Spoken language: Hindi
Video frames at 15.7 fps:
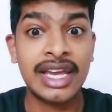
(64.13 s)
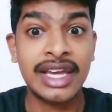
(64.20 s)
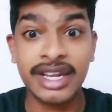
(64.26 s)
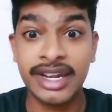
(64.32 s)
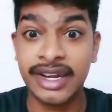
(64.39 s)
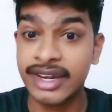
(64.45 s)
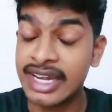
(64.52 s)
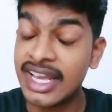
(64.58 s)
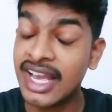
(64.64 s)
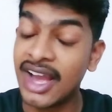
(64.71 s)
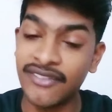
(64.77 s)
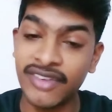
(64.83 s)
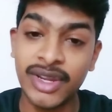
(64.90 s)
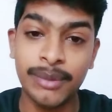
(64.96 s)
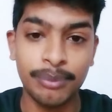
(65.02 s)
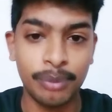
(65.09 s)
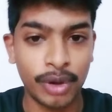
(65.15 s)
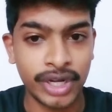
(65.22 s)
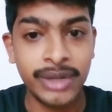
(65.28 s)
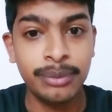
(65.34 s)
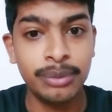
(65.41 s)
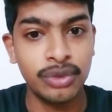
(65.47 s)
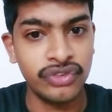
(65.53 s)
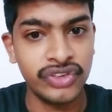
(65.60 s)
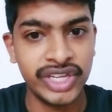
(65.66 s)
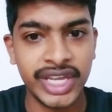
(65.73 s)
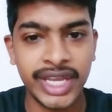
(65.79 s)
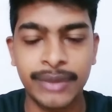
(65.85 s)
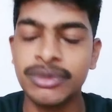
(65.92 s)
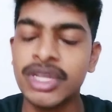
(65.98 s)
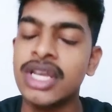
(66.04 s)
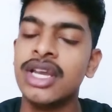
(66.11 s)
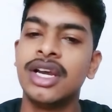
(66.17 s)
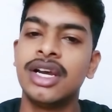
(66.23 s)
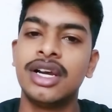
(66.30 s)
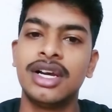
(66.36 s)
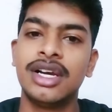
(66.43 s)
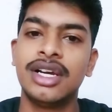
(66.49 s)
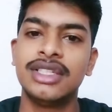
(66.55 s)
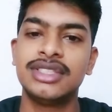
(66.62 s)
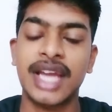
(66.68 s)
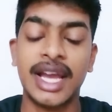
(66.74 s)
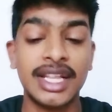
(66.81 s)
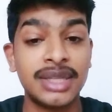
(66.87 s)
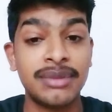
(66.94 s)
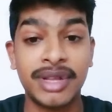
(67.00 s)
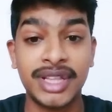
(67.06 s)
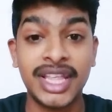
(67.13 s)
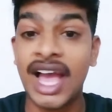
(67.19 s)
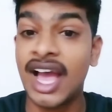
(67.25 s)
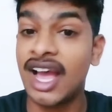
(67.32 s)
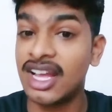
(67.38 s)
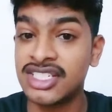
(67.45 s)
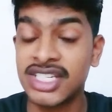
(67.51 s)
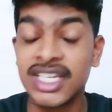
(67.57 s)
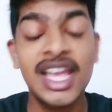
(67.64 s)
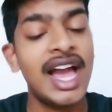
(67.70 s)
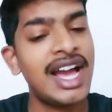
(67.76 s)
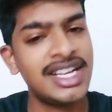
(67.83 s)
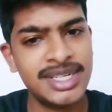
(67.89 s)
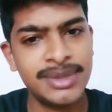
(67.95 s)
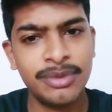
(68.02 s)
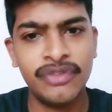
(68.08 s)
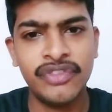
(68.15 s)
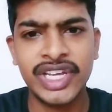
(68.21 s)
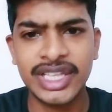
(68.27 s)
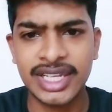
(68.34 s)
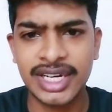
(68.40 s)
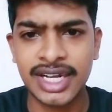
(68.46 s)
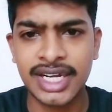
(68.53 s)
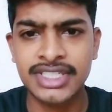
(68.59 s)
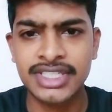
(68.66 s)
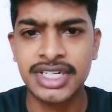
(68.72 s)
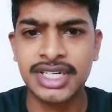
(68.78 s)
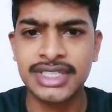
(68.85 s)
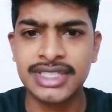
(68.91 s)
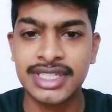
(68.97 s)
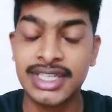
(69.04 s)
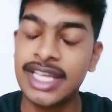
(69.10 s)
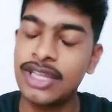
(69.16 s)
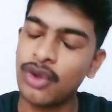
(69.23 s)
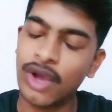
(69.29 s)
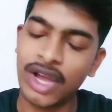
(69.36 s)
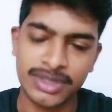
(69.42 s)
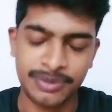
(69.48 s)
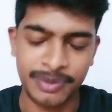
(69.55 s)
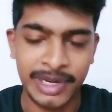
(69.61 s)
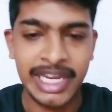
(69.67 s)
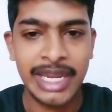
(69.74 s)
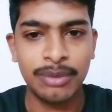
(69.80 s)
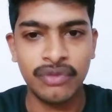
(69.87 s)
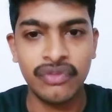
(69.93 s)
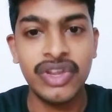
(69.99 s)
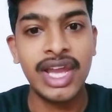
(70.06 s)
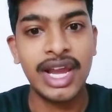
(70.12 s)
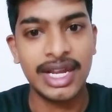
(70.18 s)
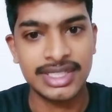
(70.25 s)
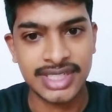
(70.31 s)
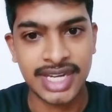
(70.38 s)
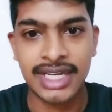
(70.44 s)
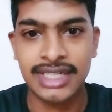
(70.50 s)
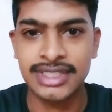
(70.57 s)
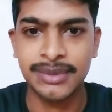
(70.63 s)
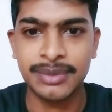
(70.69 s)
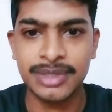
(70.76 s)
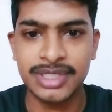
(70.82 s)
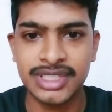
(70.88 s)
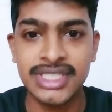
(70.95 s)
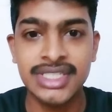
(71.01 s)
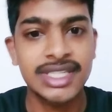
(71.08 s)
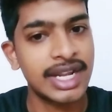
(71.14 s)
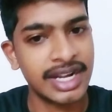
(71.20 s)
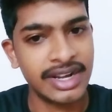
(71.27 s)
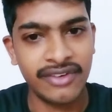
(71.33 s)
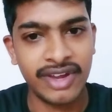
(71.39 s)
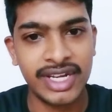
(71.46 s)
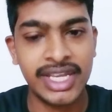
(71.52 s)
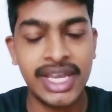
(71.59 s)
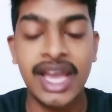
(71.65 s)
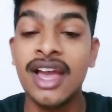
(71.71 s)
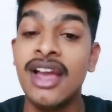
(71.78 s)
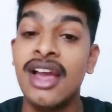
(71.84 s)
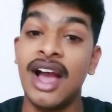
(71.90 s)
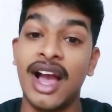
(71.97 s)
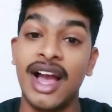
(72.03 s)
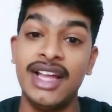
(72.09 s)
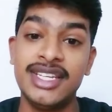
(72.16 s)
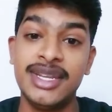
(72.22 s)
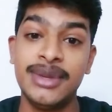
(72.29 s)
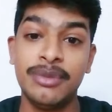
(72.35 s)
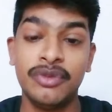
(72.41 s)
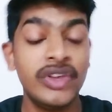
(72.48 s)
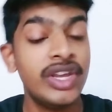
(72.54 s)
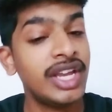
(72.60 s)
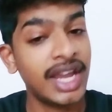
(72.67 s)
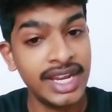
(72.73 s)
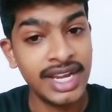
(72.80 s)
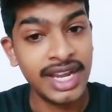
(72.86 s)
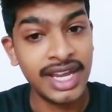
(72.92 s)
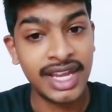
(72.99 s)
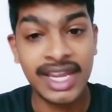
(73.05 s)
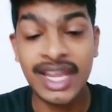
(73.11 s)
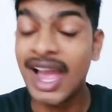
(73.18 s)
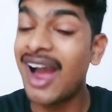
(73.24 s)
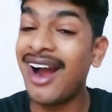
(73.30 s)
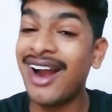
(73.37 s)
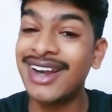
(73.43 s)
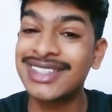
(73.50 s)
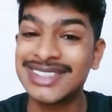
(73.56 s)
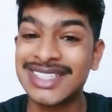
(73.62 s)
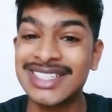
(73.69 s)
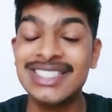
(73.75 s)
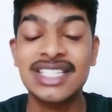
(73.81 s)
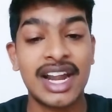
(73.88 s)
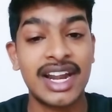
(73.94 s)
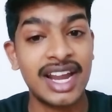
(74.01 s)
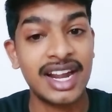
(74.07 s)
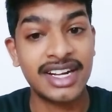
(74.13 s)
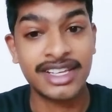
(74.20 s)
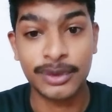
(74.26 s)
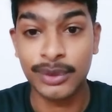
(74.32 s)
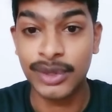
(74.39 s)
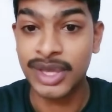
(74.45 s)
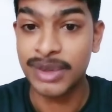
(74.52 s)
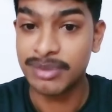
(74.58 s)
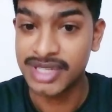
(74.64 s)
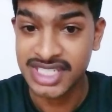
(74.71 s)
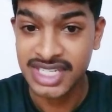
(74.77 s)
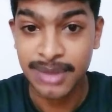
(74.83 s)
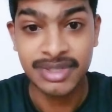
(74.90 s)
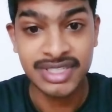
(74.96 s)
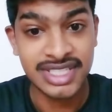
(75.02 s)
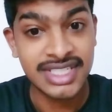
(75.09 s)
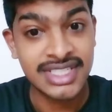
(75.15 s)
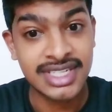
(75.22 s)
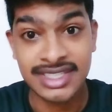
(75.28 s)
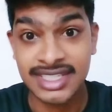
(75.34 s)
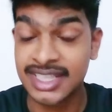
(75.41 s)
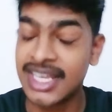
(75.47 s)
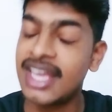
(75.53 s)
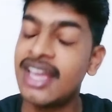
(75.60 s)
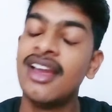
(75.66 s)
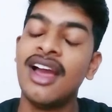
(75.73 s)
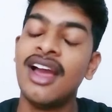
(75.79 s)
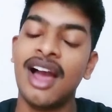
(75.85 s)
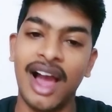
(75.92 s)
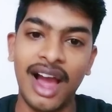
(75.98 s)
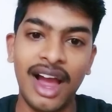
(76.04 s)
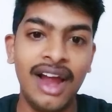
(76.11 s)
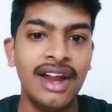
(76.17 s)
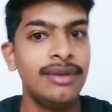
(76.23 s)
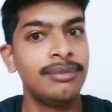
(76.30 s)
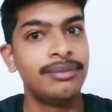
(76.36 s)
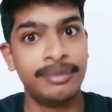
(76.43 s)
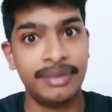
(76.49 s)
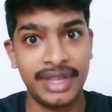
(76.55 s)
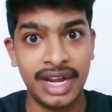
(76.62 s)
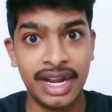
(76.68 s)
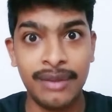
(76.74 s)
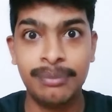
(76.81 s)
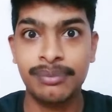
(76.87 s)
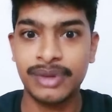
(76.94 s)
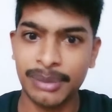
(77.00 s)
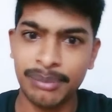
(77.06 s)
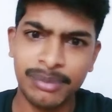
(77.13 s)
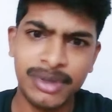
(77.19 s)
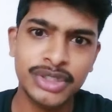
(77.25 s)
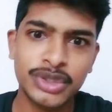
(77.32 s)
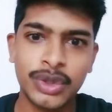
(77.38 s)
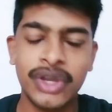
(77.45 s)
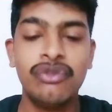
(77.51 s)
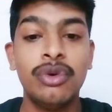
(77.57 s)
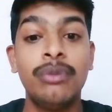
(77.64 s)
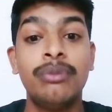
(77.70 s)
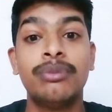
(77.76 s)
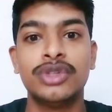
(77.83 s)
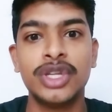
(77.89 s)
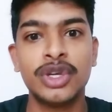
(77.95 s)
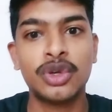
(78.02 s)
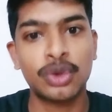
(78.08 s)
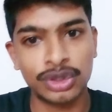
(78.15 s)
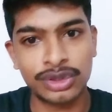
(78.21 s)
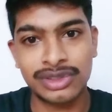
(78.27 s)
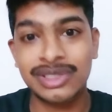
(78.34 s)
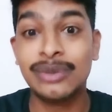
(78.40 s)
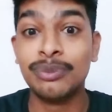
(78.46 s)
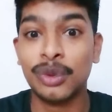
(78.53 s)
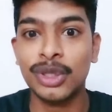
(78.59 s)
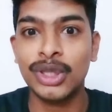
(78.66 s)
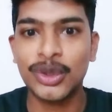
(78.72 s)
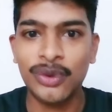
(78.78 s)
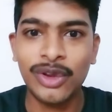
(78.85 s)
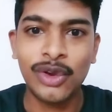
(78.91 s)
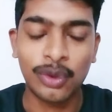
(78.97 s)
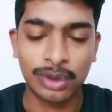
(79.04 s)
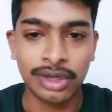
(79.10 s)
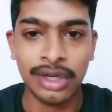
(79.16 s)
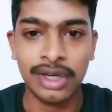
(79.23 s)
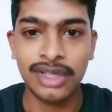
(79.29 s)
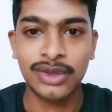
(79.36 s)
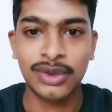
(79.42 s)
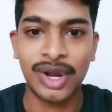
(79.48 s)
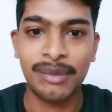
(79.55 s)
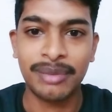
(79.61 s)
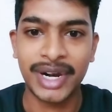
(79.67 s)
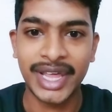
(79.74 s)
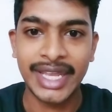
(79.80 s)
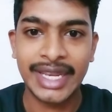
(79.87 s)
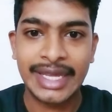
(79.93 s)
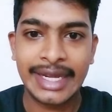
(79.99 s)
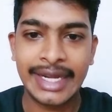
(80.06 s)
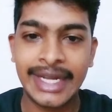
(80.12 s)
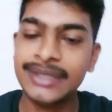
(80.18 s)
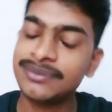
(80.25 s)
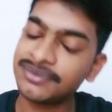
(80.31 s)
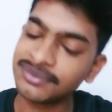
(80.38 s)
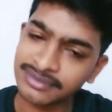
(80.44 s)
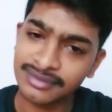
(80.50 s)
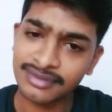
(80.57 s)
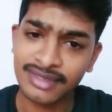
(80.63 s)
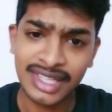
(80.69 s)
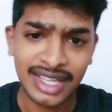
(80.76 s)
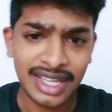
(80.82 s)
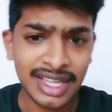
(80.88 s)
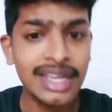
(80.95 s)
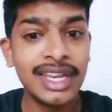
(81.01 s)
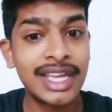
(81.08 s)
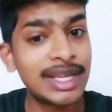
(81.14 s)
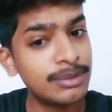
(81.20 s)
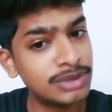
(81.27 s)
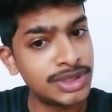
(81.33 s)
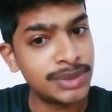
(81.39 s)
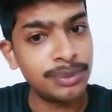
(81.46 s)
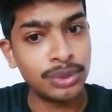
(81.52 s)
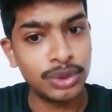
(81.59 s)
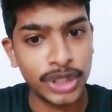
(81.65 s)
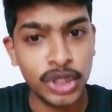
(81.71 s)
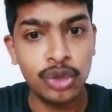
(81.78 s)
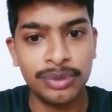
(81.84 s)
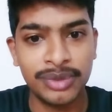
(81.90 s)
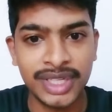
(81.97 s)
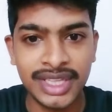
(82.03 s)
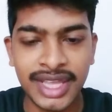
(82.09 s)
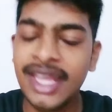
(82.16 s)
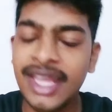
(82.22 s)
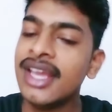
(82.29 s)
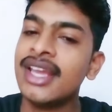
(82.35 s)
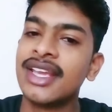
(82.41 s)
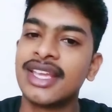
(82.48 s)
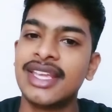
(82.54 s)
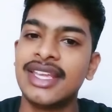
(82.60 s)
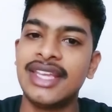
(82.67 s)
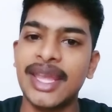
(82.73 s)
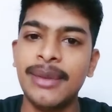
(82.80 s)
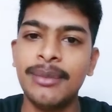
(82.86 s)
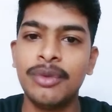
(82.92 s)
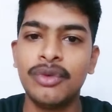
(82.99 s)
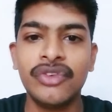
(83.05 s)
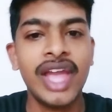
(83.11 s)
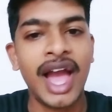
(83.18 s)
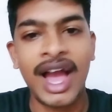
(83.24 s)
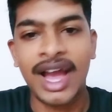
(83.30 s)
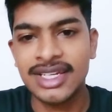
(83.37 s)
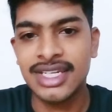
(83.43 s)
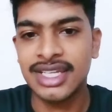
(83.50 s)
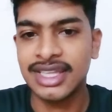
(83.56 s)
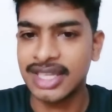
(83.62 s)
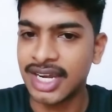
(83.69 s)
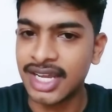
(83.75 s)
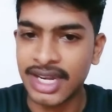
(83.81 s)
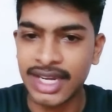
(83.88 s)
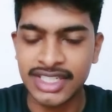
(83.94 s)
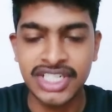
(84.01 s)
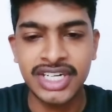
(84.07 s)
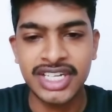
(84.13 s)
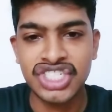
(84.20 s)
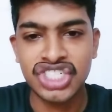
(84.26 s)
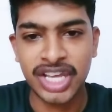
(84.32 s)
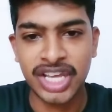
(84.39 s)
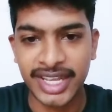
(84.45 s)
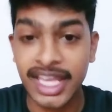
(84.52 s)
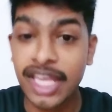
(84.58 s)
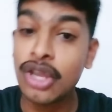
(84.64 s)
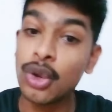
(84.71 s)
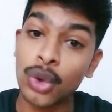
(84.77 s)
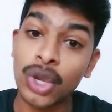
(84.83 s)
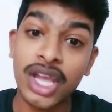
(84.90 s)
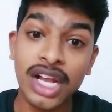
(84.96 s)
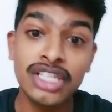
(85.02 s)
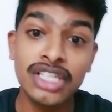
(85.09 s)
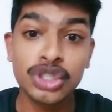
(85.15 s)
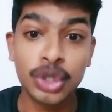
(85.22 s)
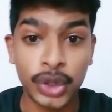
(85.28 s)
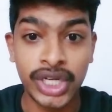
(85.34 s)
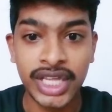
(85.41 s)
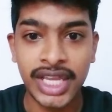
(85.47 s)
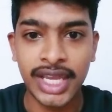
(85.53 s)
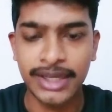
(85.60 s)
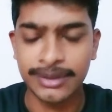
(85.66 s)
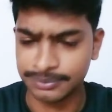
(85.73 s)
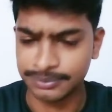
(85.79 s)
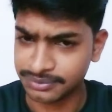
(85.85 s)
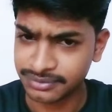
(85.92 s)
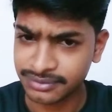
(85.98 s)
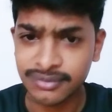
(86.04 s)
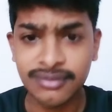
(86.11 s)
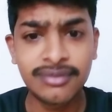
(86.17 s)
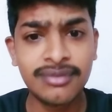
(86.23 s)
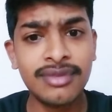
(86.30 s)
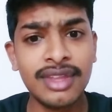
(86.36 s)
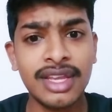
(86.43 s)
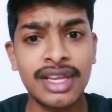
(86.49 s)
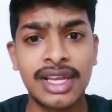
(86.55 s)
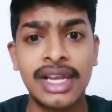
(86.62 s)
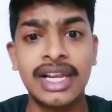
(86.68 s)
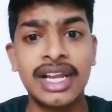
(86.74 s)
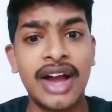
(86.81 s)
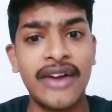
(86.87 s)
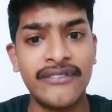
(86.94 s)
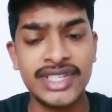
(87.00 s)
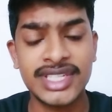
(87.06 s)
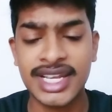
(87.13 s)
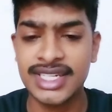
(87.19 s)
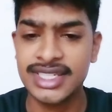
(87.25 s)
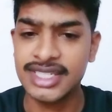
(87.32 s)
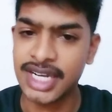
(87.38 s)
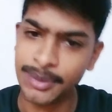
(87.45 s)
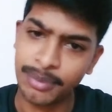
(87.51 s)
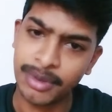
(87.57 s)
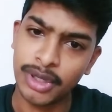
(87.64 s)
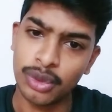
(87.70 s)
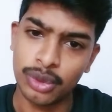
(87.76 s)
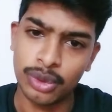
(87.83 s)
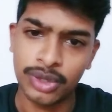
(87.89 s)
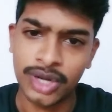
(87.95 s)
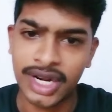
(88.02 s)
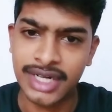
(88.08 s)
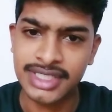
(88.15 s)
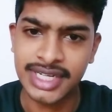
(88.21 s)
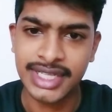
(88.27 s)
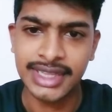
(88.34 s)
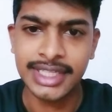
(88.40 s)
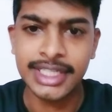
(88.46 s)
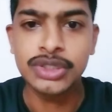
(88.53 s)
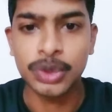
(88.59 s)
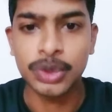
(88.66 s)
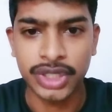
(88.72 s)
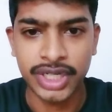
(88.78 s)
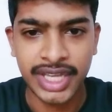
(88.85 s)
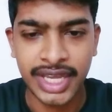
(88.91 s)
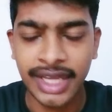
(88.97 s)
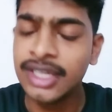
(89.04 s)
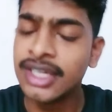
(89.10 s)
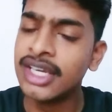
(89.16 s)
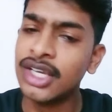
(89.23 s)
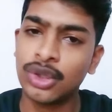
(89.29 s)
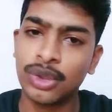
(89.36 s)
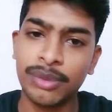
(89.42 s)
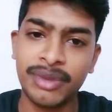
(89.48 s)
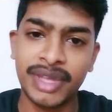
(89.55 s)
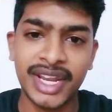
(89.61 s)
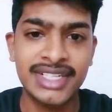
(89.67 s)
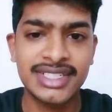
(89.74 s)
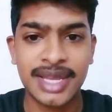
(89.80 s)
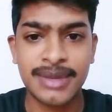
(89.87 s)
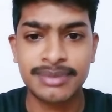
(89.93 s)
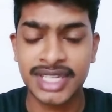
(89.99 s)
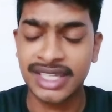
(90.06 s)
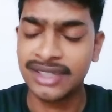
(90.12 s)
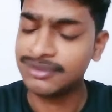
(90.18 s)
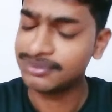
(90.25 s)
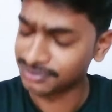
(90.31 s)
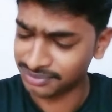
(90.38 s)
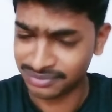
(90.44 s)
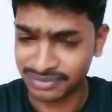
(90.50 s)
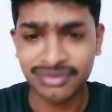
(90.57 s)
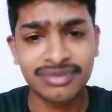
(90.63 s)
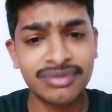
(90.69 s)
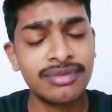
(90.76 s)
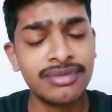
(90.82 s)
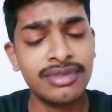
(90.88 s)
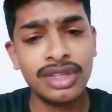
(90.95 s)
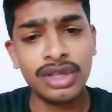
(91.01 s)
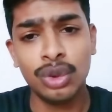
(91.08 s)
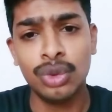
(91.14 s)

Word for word: सलमान खान के करियर के लिए काफ़ी इंपॉर्टेंट मूवी है जहाँ तक बात है आज की आज ये मूवी कितना कलेक्शन कर सकती है तो आज भी ये मूवी अच्छा खासा बिजनेस करने वाली है आज ये मूवी कहीं ना कहीं आठ से साढ़े आठ करोड़ के बीच का बिजनेस कर सकती है हाँ मेरा नंबर जो है वो मुझे खुद बोलते हुए थोड़ा बड़ा लग रहा है लेकिन मुझे पूरी उम्मीद है कि ये मूवी आज इतना कलेक्शन टच करेगी क्योंकि कल छुट्टी है कल काफ़ी सारी जगह पे गुरु नानक जयंती की छुट्टी है तो मेरे हिसाब से